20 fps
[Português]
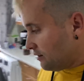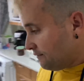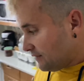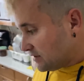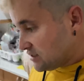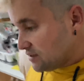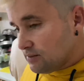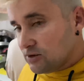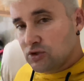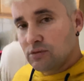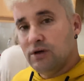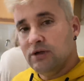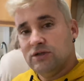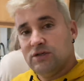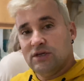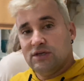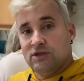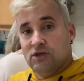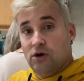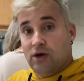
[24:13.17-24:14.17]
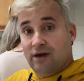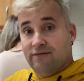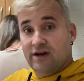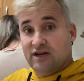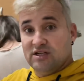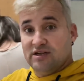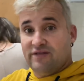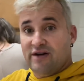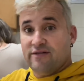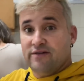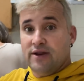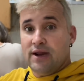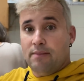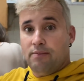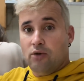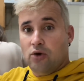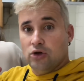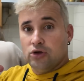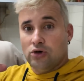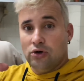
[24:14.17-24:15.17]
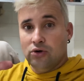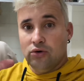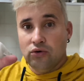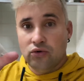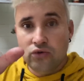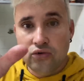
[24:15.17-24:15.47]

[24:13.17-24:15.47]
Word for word: Vai ser mais ou menos assim, ó. Quer ver? Ela já vai vir na porta, ó.